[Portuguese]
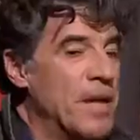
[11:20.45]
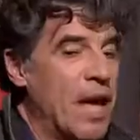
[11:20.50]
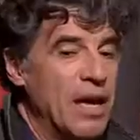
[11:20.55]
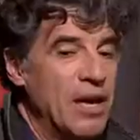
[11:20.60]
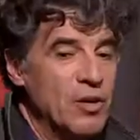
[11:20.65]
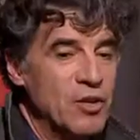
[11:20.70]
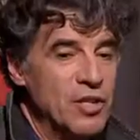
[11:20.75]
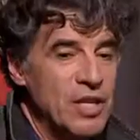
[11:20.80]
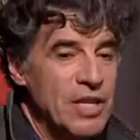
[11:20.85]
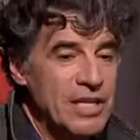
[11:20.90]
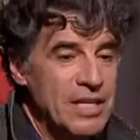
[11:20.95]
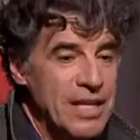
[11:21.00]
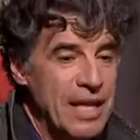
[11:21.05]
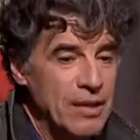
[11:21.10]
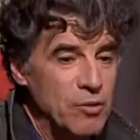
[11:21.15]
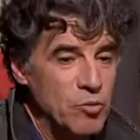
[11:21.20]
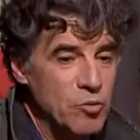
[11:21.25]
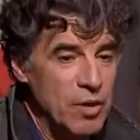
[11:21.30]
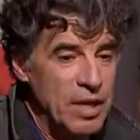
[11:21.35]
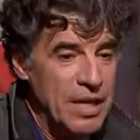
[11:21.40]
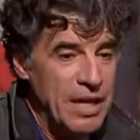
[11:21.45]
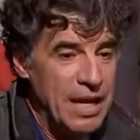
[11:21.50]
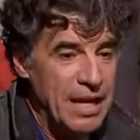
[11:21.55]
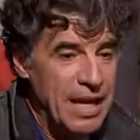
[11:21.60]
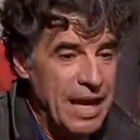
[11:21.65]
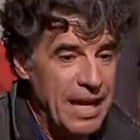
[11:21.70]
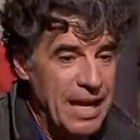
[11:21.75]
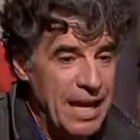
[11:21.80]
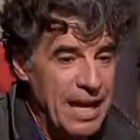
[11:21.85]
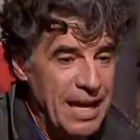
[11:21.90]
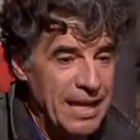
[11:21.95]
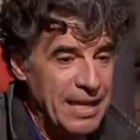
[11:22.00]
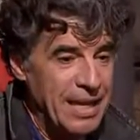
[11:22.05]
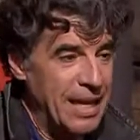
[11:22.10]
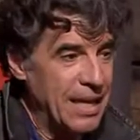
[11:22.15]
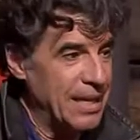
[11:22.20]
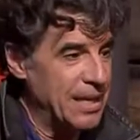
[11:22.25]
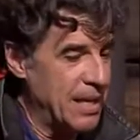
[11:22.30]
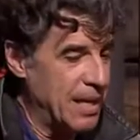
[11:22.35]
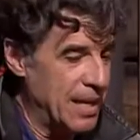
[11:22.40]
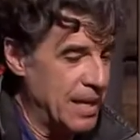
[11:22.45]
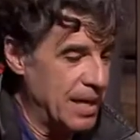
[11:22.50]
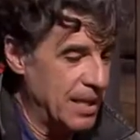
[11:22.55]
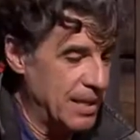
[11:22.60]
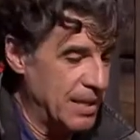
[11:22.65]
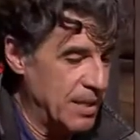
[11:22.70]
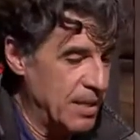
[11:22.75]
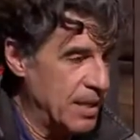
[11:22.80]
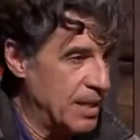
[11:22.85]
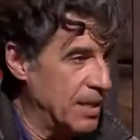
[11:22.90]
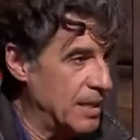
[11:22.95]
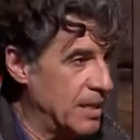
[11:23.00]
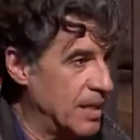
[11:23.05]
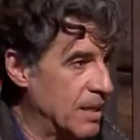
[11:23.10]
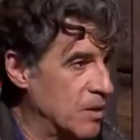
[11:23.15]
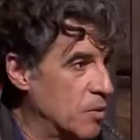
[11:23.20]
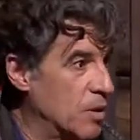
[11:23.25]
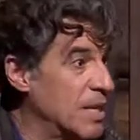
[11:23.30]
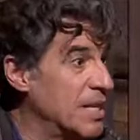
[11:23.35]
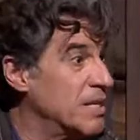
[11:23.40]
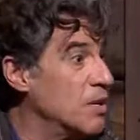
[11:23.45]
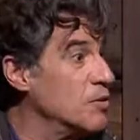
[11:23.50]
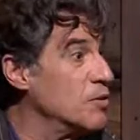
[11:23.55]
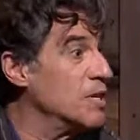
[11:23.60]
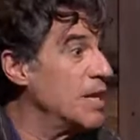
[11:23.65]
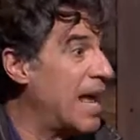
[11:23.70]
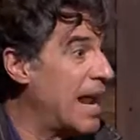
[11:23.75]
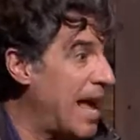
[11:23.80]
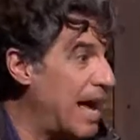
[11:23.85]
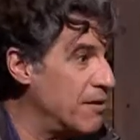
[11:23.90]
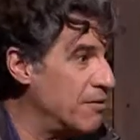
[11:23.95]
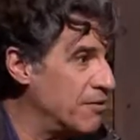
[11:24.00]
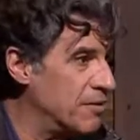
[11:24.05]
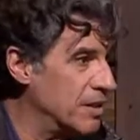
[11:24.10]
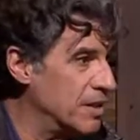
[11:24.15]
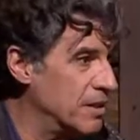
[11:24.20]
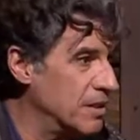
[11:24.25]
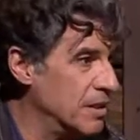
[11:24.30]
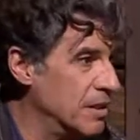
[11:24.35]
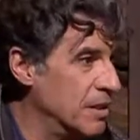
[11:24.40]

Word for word: Aí eu tinha assinatura daquela, da, da, da, da coleção Saraiva.